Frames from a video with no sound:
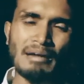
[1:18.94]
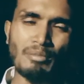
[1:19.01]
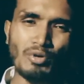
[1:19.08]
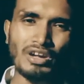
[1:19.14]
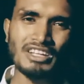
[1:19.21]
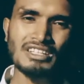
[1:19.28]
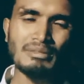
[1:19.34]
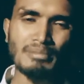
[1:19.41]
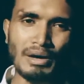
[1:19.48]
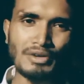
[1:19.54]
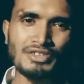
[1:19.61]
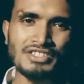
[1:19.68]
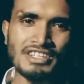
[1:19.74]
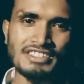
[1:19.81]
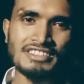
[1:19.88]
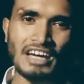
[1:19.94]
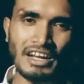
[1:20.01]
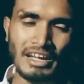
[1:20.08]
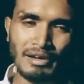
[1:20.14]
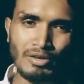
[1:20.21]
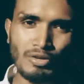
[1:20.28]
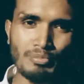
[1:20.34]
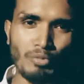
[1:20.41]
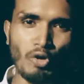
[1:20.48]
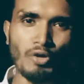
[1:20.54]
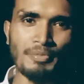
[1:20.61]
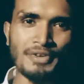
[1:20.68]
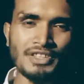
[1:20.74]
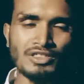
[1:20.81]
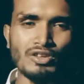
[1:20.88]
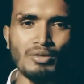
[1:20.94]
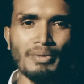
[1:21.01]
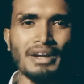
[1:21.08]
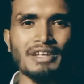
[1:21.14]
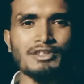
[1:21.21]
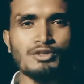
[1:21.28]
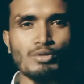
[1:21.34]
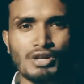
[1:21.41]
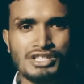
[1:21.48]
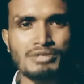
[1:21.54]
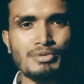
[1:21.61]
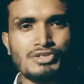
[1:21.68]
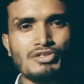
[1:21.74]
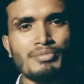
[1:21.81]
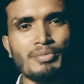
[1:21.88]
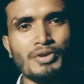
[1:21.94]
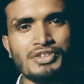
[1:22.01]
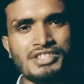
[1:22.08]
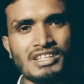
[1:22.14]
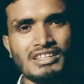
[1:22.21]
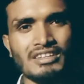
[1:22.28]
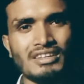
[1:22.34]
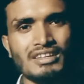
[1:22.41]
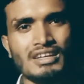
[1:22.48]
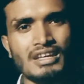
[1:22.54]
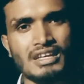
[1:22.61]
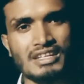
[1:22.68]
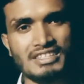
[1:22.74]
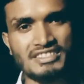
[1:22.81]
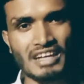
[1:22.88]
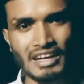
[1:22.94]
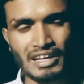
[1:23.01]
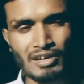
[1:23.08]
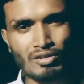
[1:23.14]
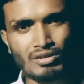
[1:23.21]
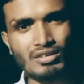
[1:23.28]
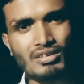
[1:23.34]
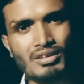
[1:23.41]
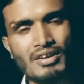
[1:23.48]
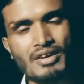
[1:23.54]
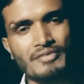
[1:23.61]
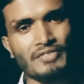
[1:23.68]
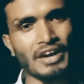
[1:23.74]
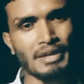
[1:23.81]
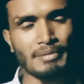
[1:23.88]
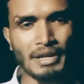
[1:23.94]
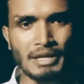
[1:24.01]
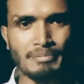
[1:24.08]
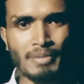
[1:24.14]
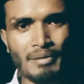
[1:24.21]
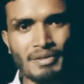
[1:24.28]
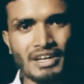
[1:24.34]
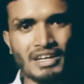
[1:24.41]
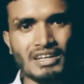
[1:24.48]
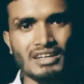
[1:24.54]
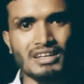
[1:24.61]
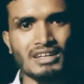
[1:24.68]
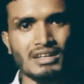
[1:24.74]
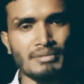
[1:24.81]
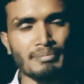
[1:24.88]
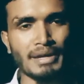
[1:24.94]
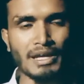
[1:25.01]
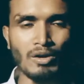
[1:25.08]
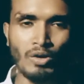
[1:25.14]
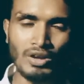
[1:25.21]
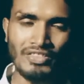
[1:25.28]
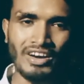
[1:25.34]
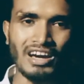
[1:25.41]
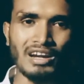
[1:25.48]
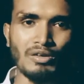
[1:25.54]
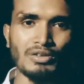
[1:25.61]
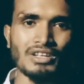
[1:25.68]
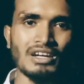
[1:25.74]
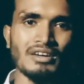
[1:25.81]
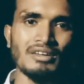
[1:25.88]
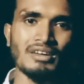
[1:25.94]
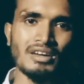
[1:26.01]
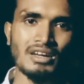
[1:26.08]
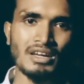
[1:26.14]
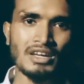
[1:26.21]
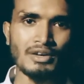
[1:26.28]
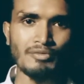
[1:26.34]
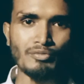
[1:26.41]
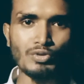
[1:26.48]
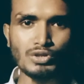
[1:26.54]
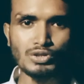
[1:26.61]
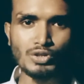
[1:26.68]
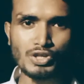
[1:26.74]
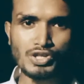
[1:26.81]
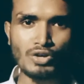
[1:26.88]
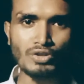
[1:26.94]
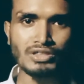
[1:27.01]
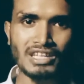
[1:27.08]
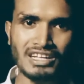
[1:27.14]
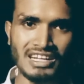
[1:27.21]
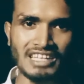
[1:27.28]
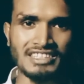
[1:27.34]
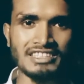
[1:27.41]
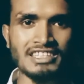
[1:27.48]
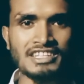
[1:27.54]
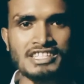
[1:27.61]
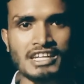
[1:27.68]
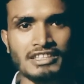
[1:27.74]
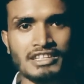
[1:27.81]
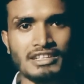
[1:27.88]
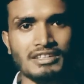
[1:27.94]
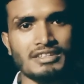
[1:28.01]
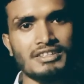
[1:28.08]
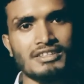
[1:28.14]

এমন একটা মানুষকে যার এখন বয়বৃদ্ধ মানে চুরাশি বছর বয়সে যার এখন পারিবারিকভাবে মানে গড়ে থাকার কথা পুত্র সন্তান নাতিদের সাথে